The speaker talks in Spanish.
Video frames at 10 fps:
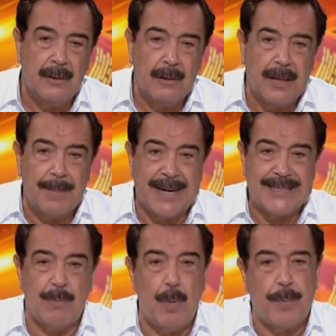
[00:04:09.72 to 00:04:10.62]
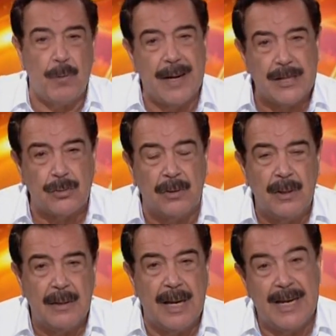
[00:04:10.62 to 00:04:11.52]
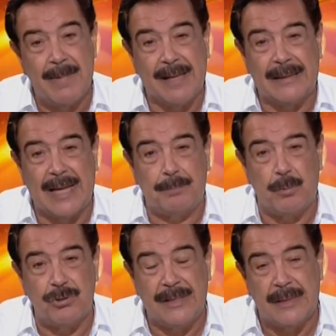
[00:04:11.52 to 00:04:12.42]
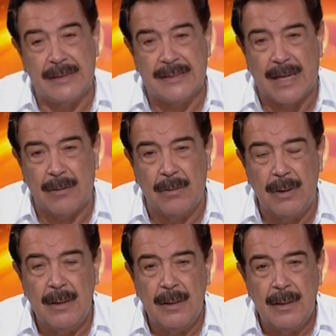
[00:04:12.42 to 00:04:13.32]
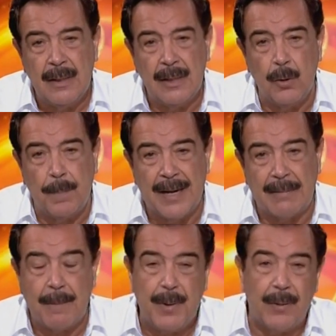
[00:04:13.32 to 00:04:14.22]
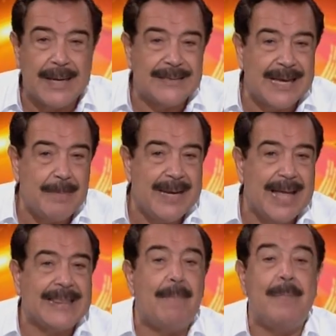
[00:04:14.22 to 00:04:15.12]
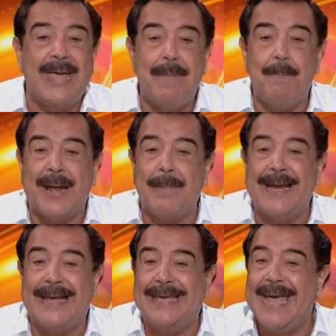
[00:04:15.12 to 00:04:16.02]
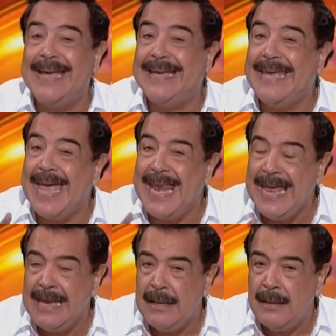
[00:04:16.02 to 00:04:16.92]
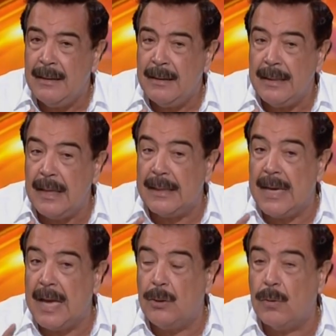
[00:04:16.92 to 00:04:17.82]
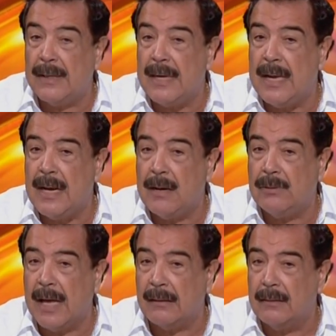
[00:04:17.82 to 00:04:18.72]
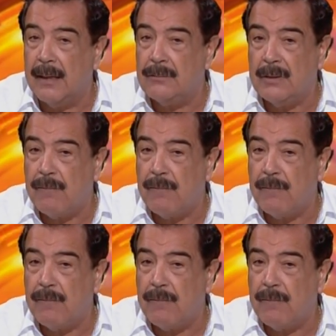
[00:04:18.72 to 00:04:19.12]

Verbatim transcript: que merecemos progreso en libertad, por sintetizarlo en dos palabras, pero que servirá también para ver quién quiere y quién no quiere la unidad. Es una